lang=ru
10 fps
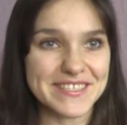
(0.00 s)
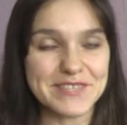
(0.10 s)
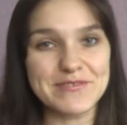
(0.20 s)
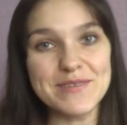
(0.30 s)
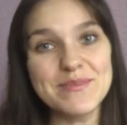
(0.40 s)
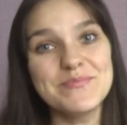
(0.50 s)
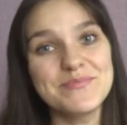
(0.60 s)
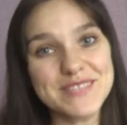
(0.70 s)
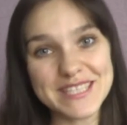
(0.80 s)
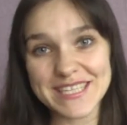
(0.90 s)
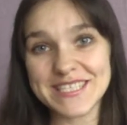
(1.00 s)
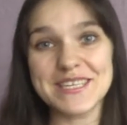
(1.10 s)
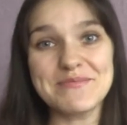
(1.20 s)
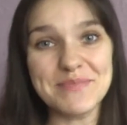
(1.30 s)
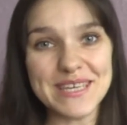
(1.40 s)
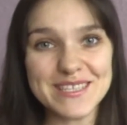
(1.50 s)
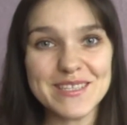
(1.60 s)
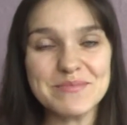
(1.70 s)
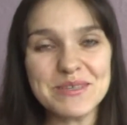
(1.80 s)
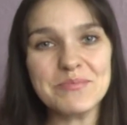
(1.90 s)
Э, своими, так сказать,
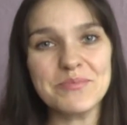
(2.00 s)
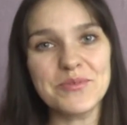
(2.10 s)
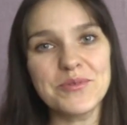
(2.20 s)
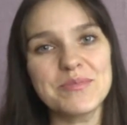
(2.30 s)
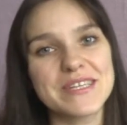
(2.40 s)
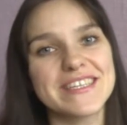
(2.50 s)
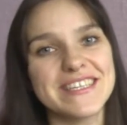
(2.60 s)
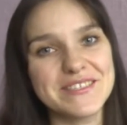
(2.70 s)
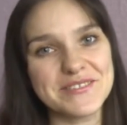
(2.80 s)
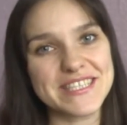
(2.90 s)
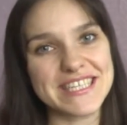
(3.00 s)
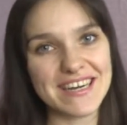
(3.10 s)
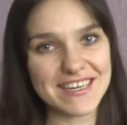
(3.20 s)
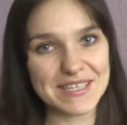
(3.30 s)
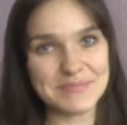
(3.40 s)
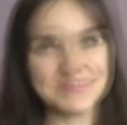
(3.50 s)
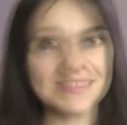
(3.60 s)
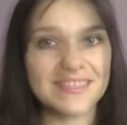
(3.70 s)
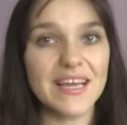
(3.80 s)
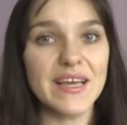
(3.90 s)
методами по преодолению страха.
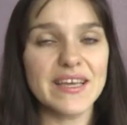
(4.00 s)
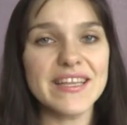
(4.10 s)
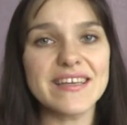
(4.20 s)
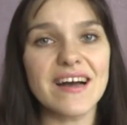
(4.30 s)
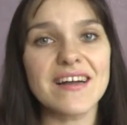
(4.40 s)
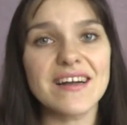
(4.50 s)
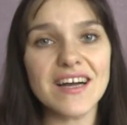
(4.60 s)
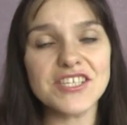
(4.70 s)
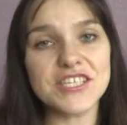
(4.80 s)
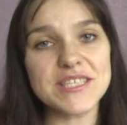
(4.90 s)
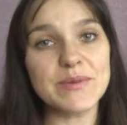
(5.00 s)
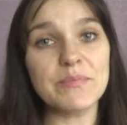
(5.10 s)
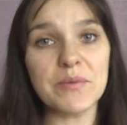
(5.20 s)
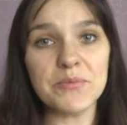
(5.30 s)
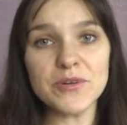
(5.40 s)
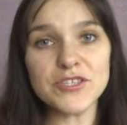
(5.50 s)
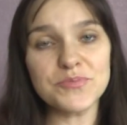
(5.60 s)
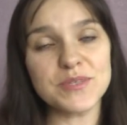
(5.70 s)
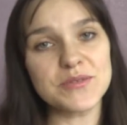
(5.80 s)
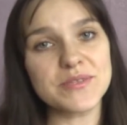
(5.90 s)
Итак, как же себе помочь
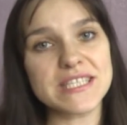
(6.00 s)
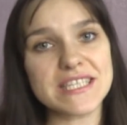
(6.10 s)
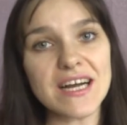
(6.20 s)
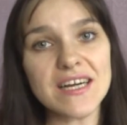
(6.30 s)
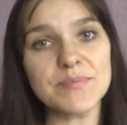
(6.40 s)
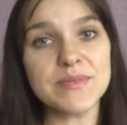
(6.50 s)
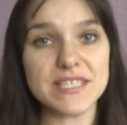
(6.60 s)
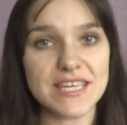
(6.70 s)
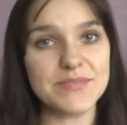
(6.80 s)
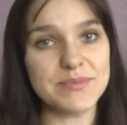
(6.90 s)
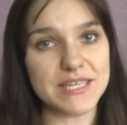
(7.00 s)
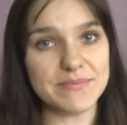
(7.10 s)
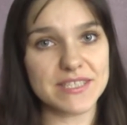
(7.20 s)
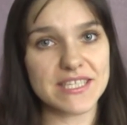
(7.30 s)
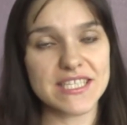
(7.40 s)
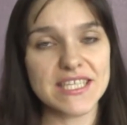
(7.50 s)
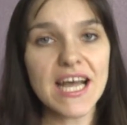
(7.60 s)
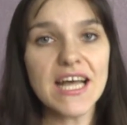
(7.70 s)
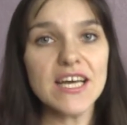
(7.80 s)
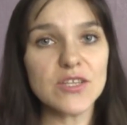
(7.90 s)
в период страха потерять беременность?
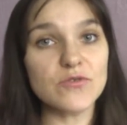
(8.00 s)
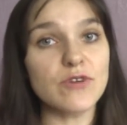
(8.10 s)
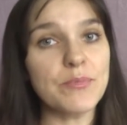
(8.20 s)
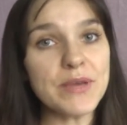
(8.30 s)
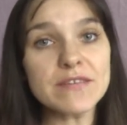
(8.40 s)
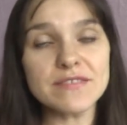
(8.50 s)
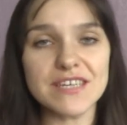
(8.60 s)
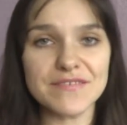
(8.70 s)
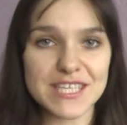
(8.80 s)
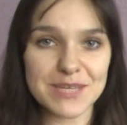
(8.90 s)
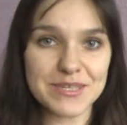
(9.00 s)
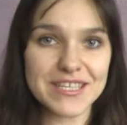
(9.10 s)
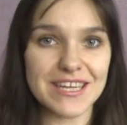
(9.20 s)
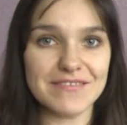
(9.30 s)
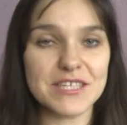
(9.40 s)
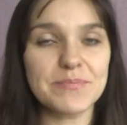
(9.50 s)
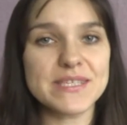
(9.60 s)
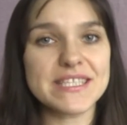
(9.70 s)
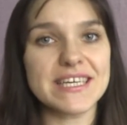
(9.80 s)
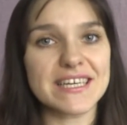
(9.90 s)
Ну, во-первых, и в самых главных,
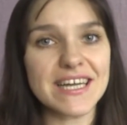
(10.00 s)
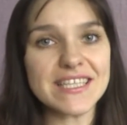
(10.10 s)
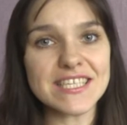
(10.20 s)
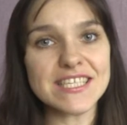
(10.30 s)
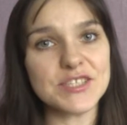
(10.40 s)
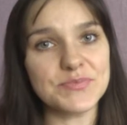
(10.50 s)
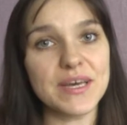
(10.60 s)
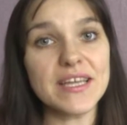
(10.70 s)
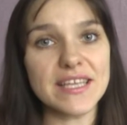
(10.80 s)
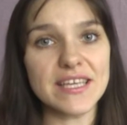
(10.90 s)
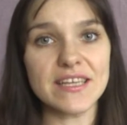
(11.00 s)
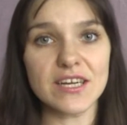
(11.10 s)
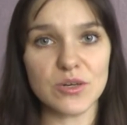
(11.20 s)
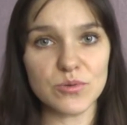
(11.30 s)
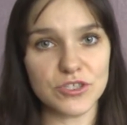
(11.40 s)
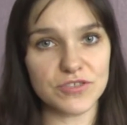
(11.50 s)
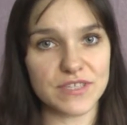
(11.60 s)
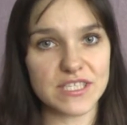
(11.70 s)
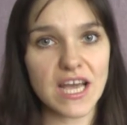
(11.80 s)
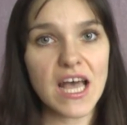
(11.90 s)
постараться себя не
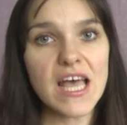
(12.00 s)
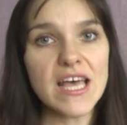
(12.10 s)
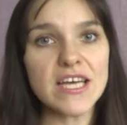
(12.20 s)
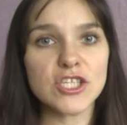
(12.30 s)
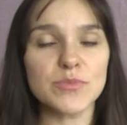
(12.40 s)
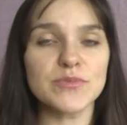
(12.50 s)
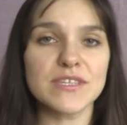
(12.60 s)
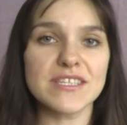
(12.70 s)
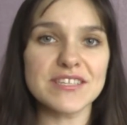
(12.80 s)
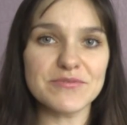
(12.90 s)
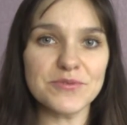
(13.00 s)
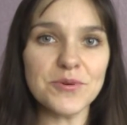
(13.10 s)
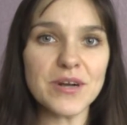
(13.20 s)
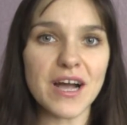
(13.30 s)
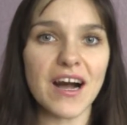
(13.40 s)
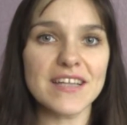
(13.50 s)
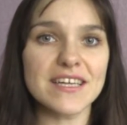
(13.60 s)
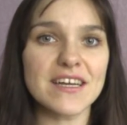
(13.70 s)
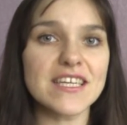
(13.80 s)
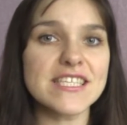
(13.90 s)
накручивать, чтобы вот эта тревога,
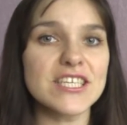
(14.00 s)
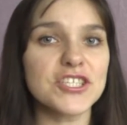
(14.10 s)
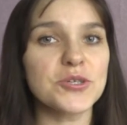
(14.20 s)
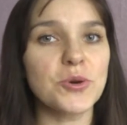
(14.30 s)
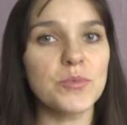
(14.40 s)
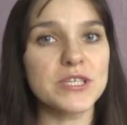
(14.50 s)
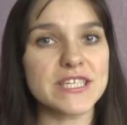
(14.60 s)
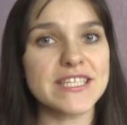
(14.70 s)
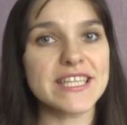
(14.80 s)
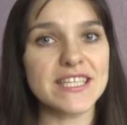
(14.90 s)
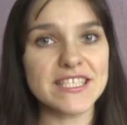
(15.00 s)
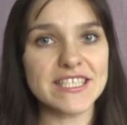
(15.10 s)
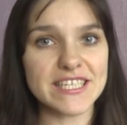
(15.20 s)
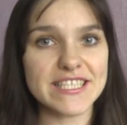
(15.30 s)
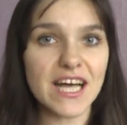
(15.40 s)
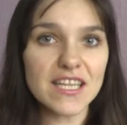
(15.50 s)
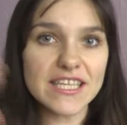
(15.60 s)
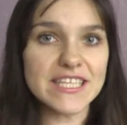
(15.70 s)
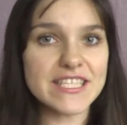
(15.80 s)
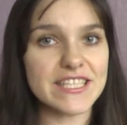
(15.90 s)
она как снежный ком не нарастала, не
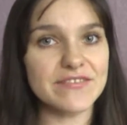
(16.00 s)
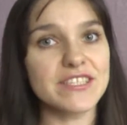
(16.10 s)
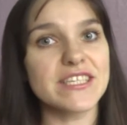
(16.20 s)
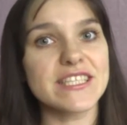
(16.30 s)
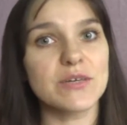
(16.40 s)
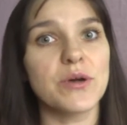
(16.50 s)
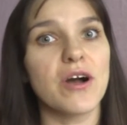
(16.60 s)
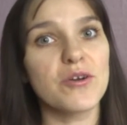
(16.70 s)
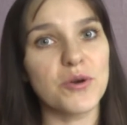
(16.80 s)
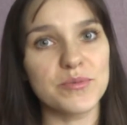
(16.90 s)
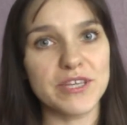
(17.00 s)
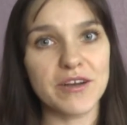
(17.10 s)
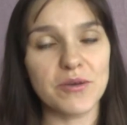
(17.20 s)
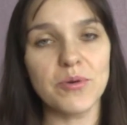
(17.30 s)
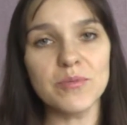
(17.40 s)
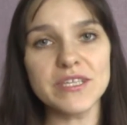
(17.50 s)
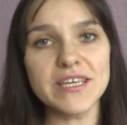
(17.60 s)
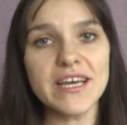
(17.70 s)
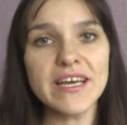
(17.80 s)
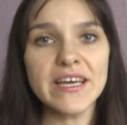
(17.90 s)
нарастала и не становилась такой
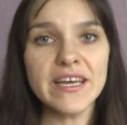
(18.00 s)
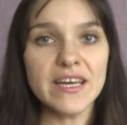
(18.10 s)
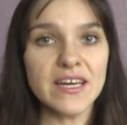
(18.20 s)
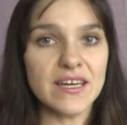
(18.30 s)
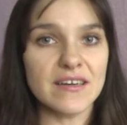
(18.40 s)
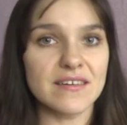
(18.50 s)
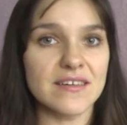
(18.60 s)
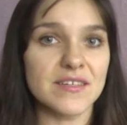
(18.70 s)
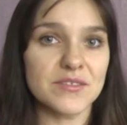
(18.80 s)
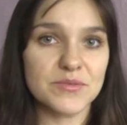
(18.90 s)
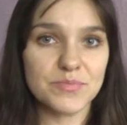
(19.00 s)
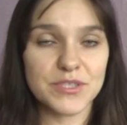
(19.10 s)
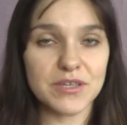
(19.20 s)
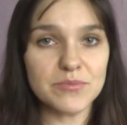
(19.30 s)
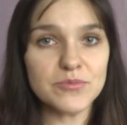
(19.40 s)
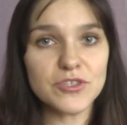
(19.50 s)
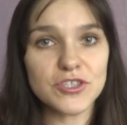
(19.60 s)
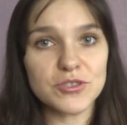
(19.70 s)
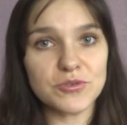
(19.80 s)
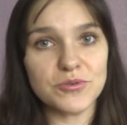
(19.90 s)
огромной-огромной. А, потому
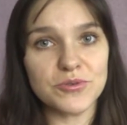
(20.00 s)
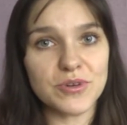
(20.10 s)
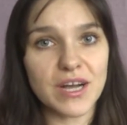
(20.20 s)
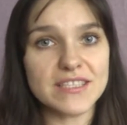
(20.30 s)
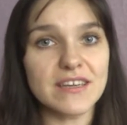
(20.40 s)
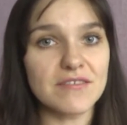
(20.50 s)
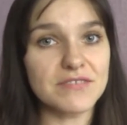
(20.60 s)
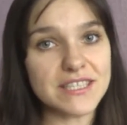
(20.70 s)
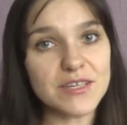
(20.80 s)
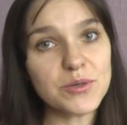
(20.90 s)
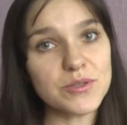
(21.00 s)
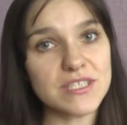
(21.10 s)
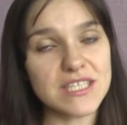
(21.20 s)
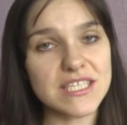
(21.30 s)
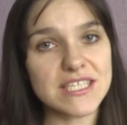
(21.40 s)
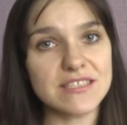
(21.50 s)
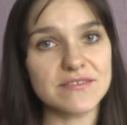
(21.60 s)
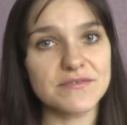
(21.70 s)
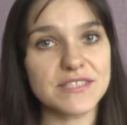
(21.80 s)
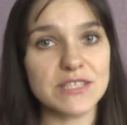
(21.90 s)
что, когда вы находитесь
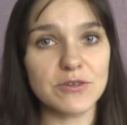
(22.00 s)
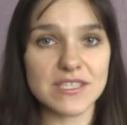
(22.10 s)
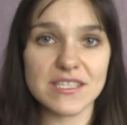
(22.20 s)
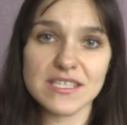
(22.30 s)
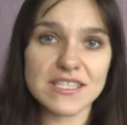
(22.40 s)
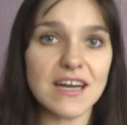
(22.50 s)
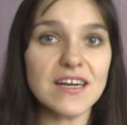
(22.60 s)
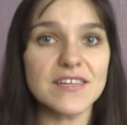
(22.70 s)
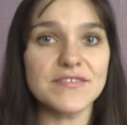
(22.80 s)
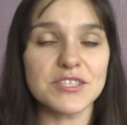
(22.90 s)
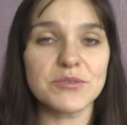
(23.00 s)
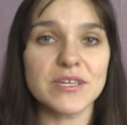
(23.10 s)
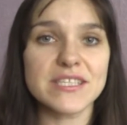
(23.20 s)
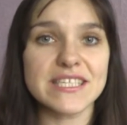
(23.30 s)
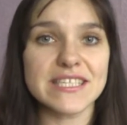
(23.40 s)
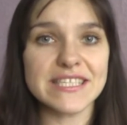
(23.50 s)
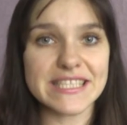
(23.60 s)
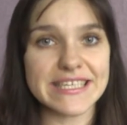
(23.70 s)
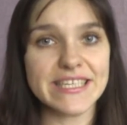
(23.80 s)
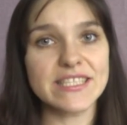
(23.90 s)
в ситуации страха и в ситуации
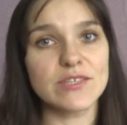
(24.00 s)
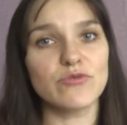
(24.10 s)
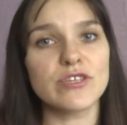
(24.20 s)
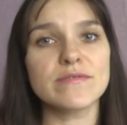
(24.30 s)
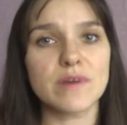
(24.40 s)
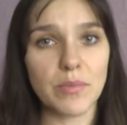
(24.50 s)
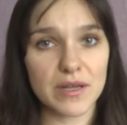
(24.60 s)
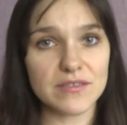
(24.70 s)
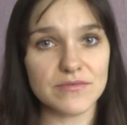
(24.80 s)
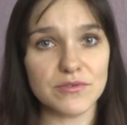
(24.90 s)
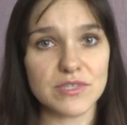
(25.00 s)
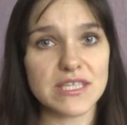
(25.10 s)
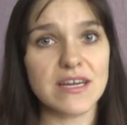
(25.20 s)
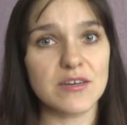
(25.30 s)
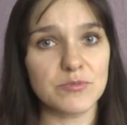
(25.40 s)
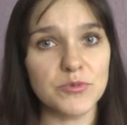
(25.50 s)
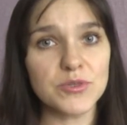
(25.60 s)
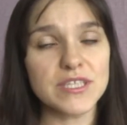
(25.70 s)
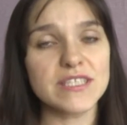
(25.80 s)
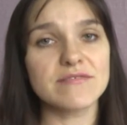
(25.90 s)
стресса, у вас вырабатываются гормоны